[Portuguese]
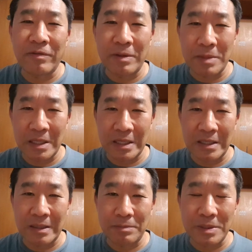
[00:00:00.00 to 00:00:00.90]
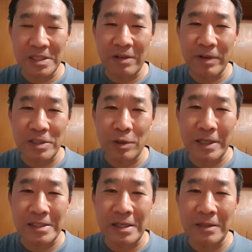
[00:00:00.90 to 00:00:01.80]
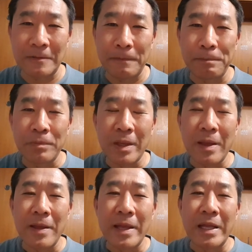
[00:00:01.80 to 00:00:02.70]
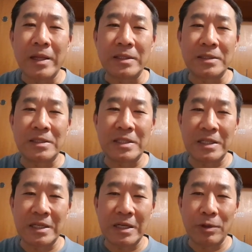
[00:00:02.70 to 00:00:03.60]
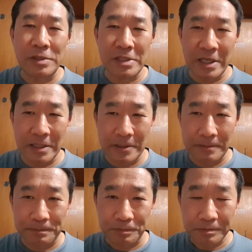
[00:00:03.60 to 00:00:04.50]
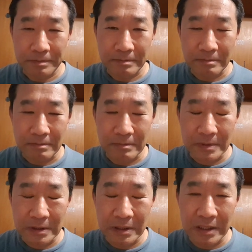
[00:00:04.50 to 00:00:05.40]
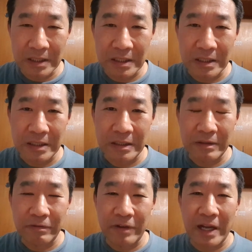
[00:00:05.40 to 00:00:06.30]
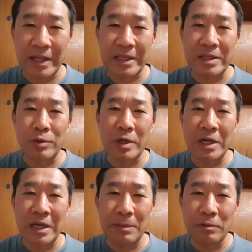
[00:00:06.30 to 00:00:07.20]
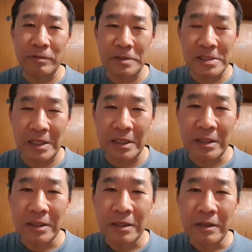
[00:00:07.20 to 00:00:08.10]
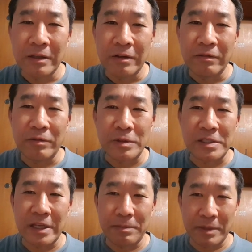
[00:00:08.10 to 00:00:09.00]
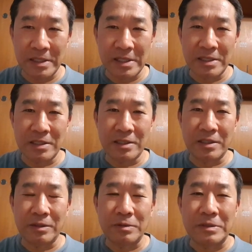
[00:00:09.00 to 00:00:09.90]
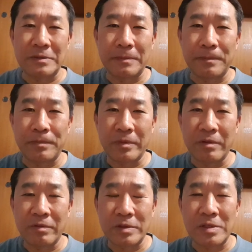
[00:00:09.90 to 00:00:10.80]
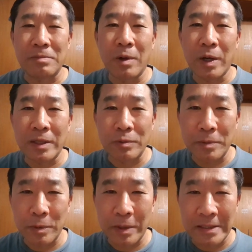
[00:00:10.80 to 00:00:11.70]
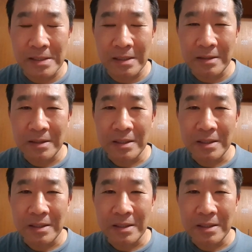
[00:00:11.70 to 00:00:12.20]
família, né, precisam fazer oração, diga o seguinte, que fala que eu amo você, você é presente de Deus, você mora no meu coração.